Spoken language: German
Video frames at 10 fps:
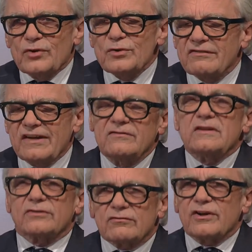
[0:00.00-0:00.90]
Nur wenn wir
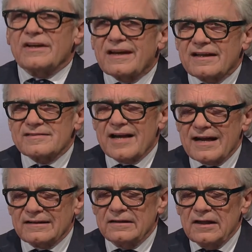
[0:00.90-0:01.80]
von vornherein
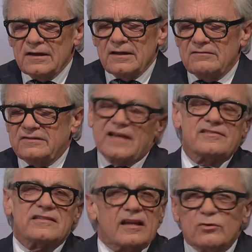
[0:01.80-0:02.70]
sagen, das
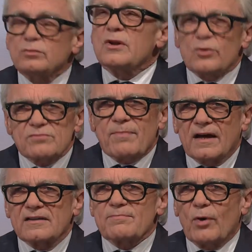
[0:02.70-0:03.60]
ist ein
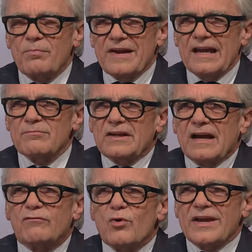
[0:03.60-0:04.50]
unlösbares Problem, ja,
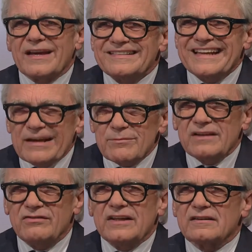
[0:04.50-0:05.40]
woher nehmen
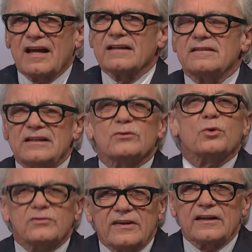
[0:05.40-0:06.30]
wir dann die
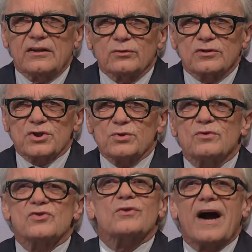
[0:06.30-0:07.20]
notwendige Unterstützung? Aber